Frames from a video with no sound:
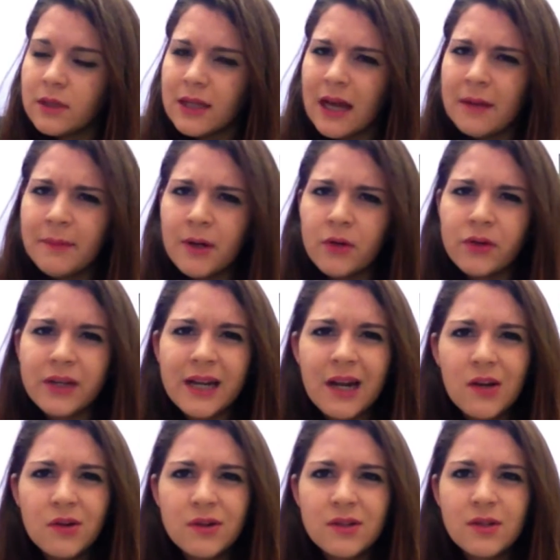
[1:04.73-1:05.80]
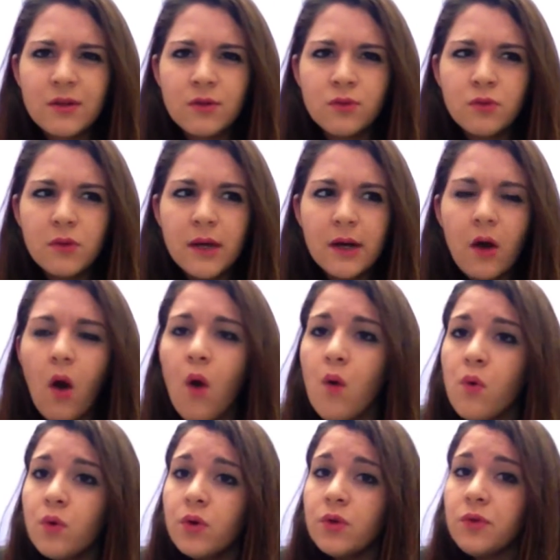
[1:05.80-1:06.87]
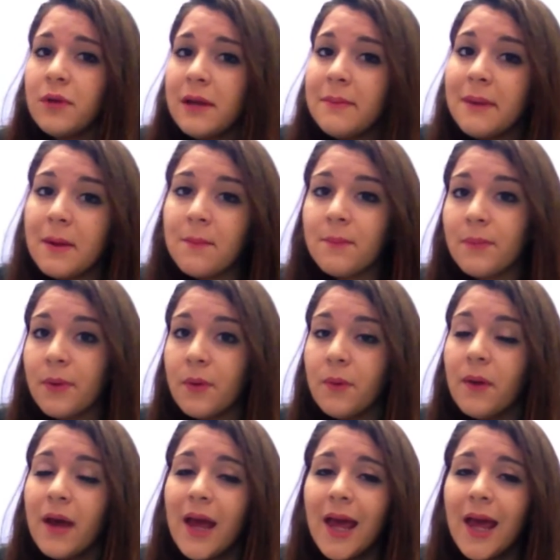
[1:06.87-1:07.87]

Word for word: almeno credo che siano due, o uno o due libri in più